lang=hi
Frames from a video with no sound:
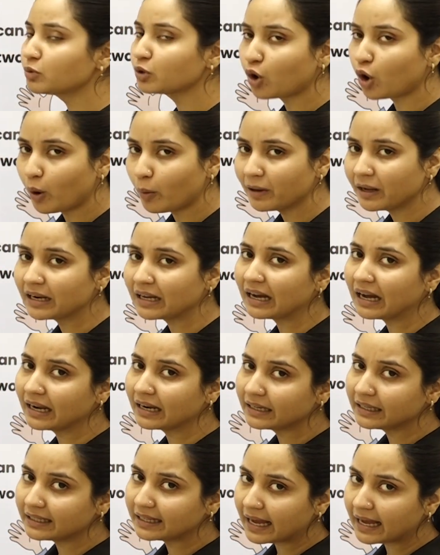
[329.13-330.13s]
में कॉमा लगा
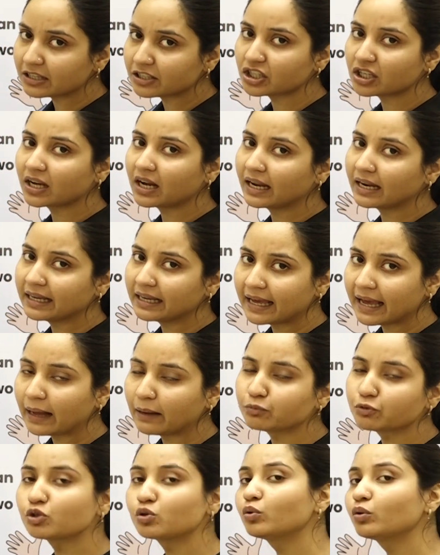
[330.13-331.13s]
लें डैश लगा लें
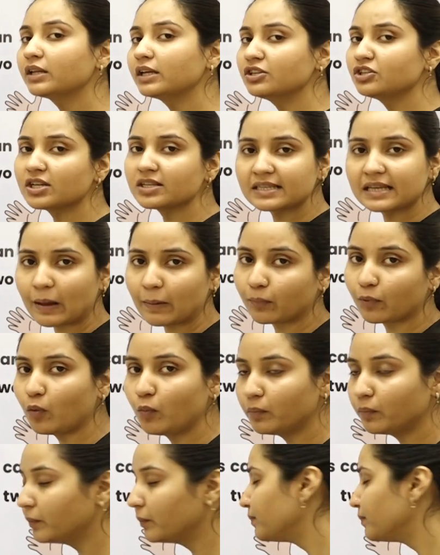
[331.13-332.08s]
गैप छोड़ दें जैसा आपको